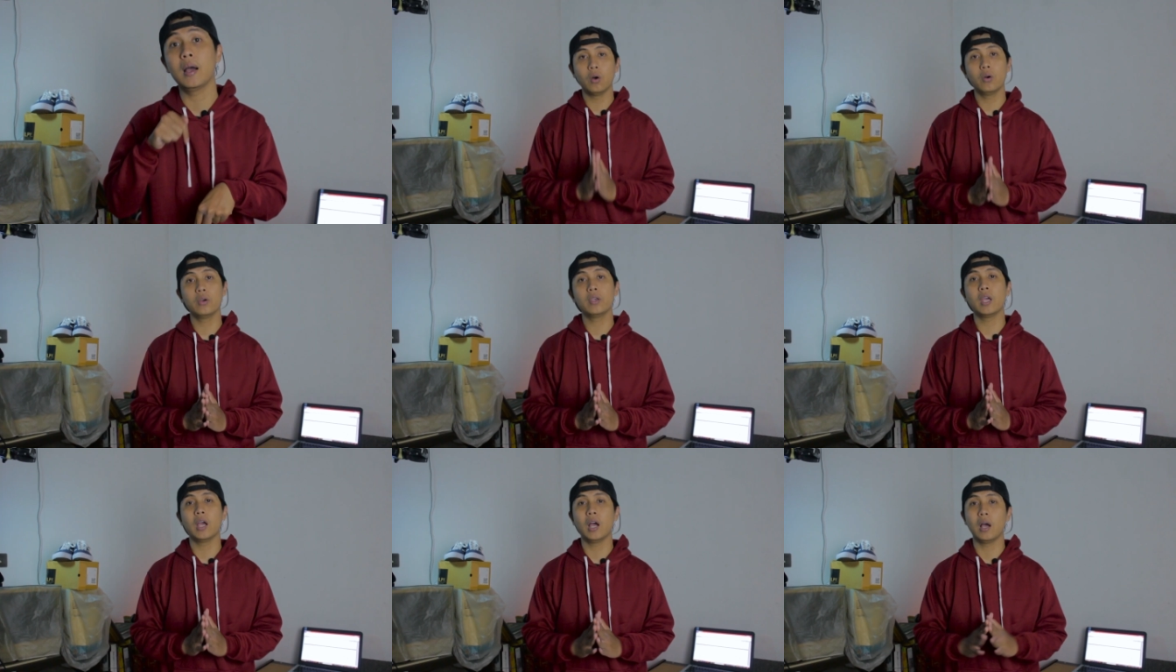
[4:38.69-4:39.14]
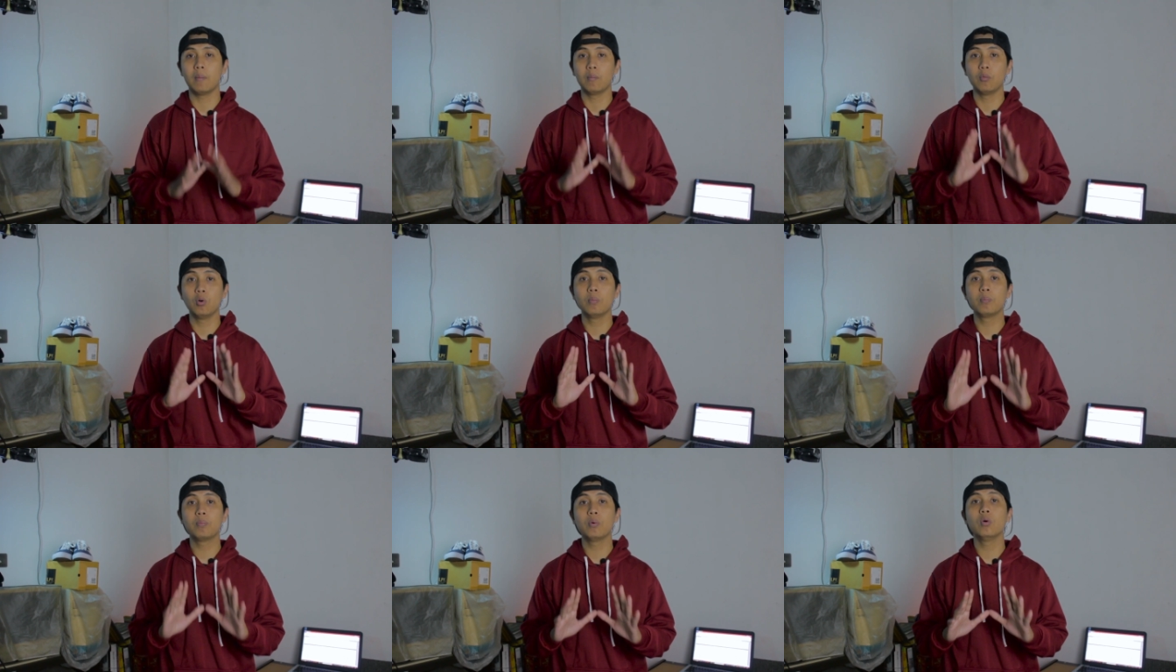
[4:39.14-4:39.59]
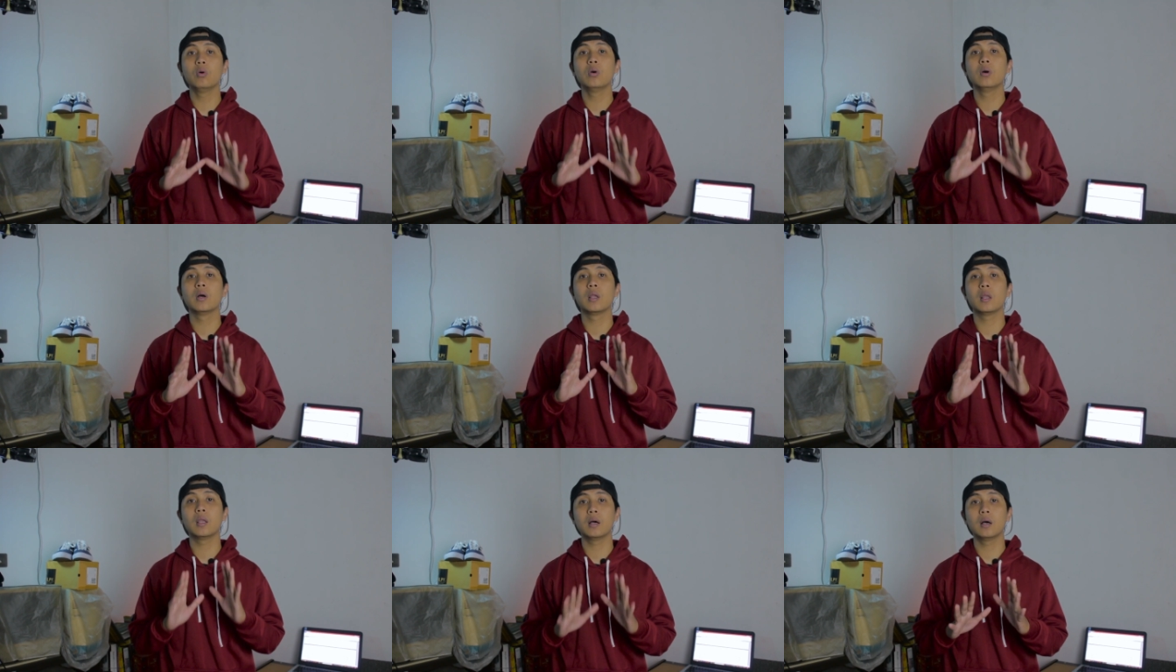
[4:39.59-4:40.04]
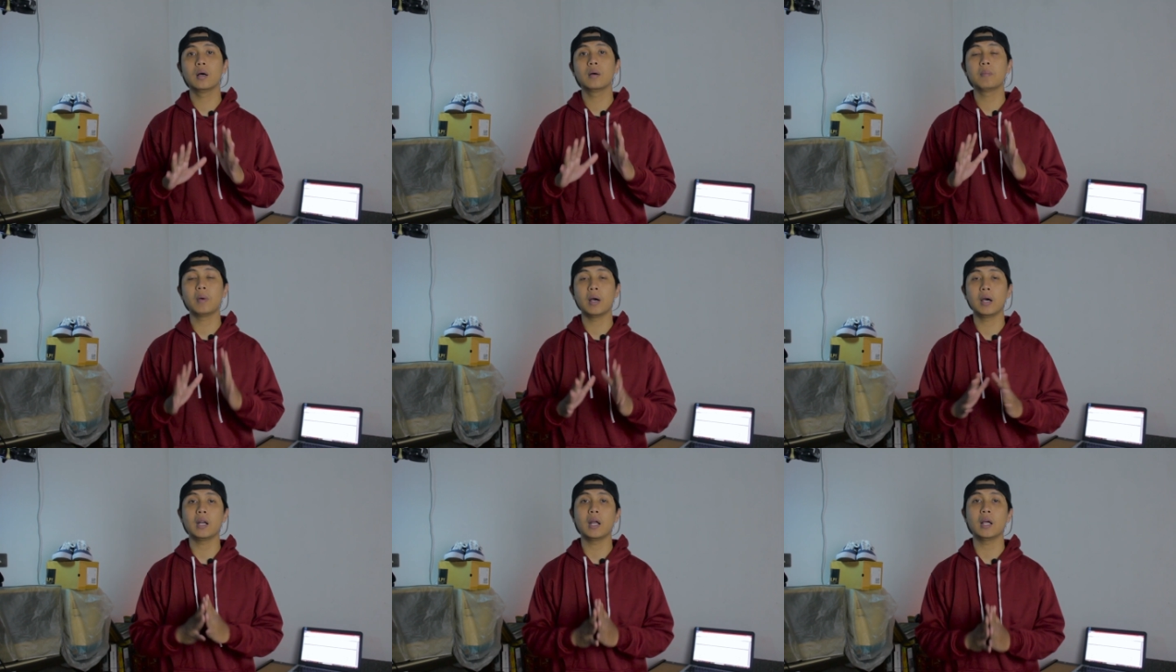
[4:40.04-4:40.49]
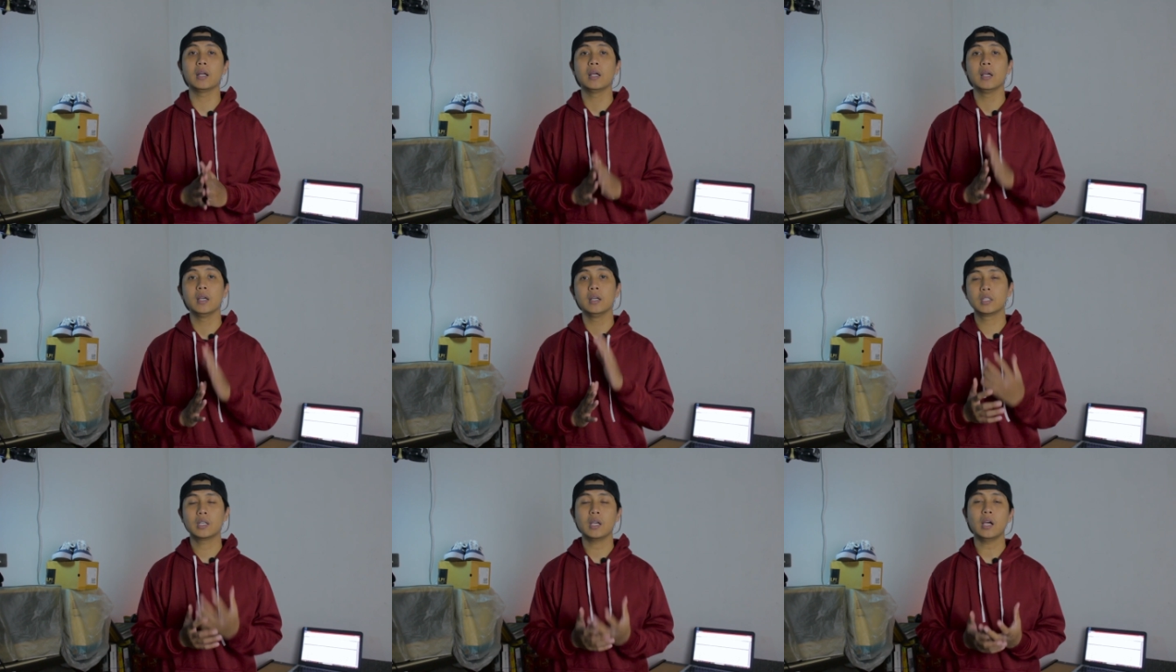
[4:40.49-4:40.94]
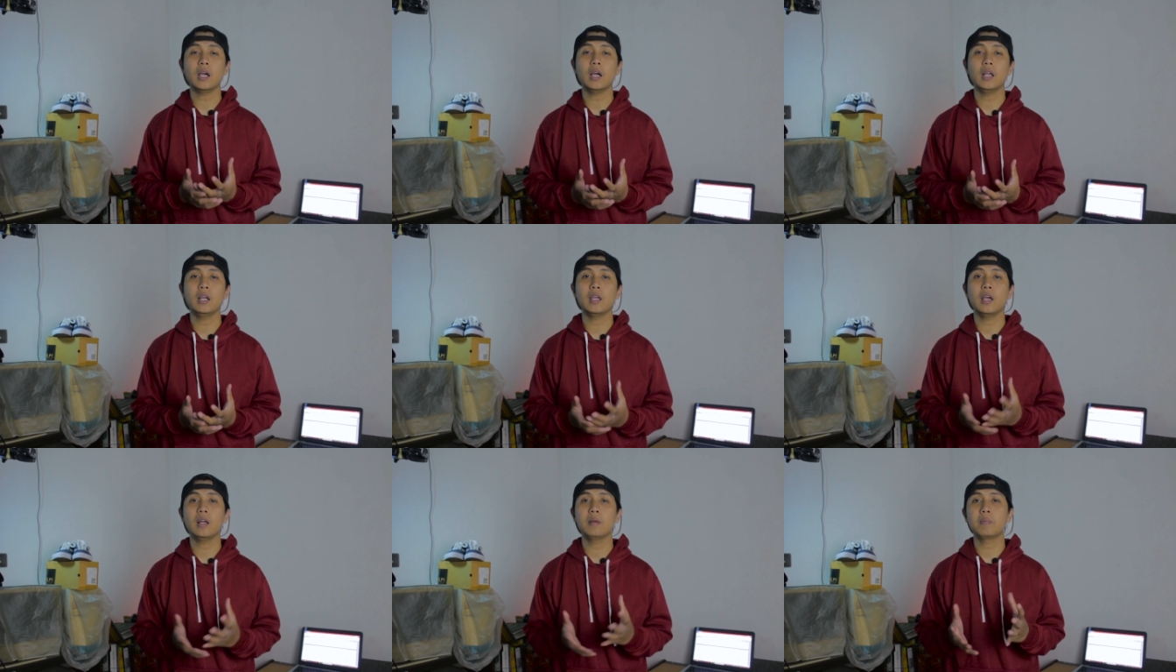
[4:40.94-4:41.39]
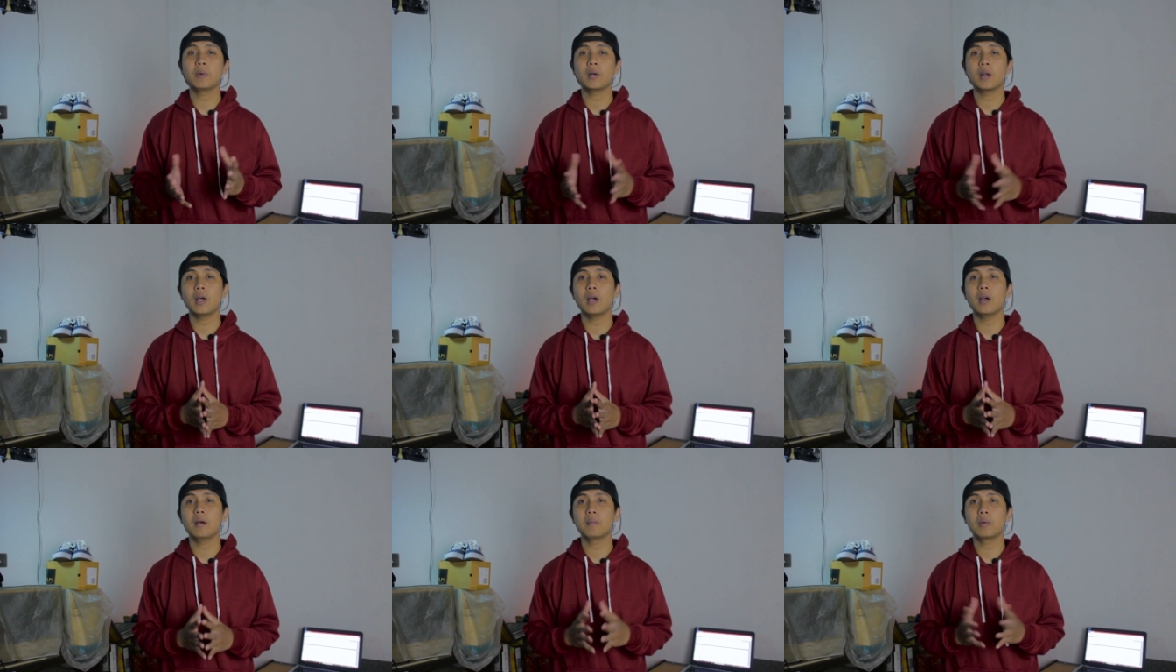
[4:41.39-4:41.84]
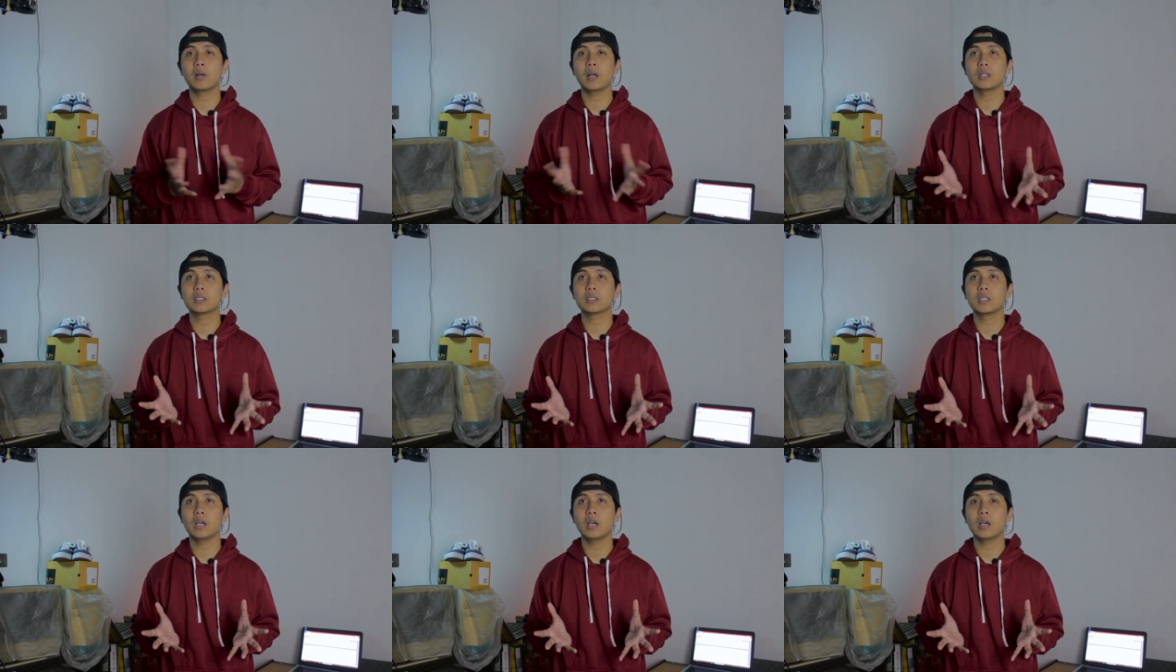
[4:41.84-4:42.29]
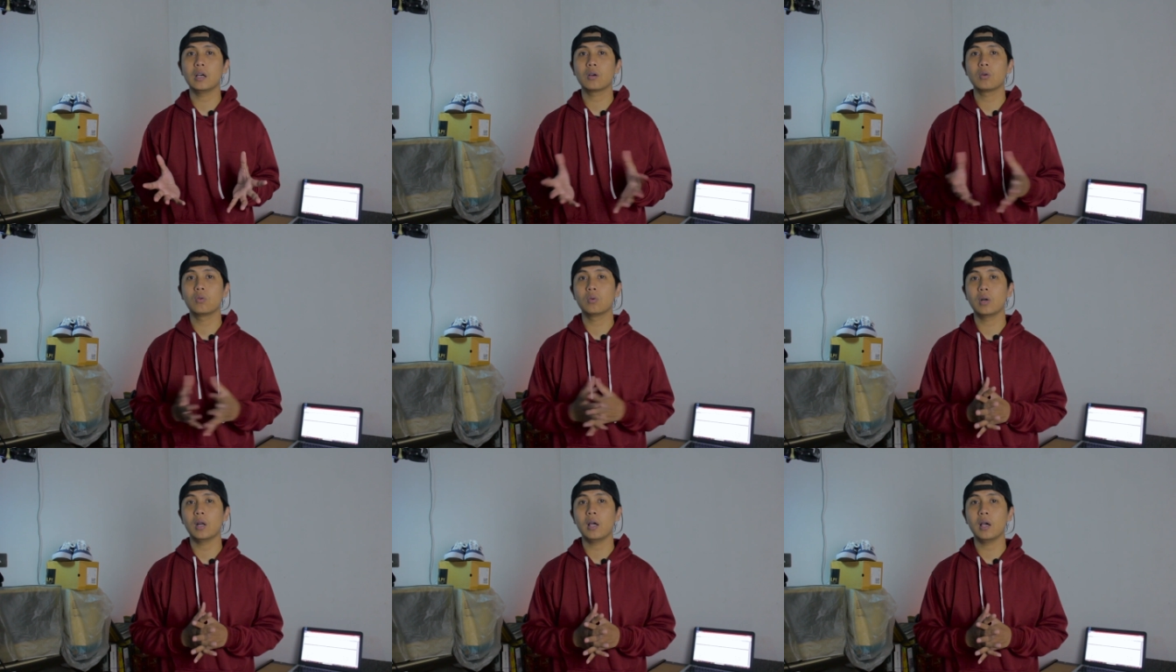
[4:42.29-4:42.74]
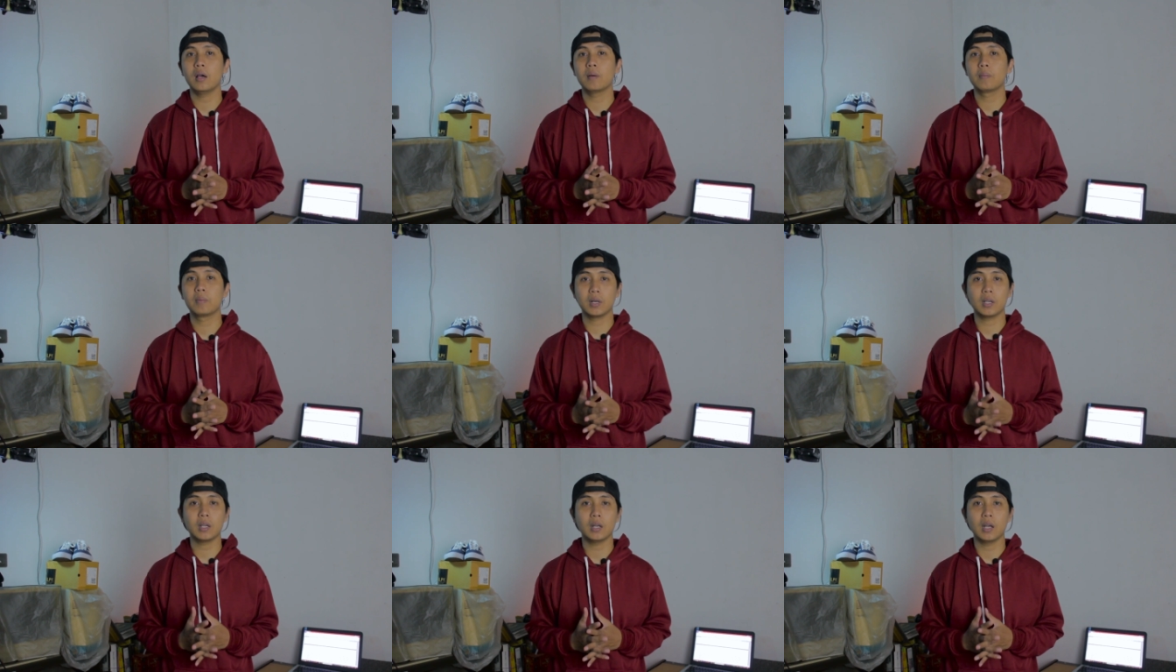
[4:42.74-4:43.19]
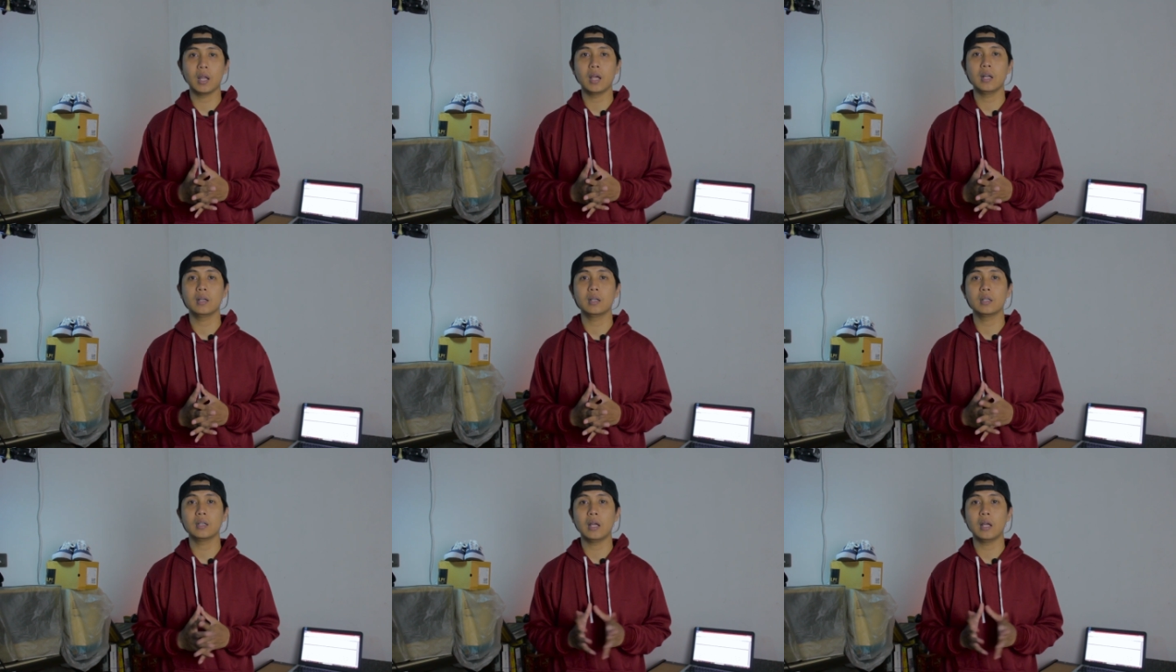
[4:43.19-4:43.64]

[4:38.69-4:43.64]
Oh iya, mumpung lebaran. Jika kalian pernah merasa kurang berkenan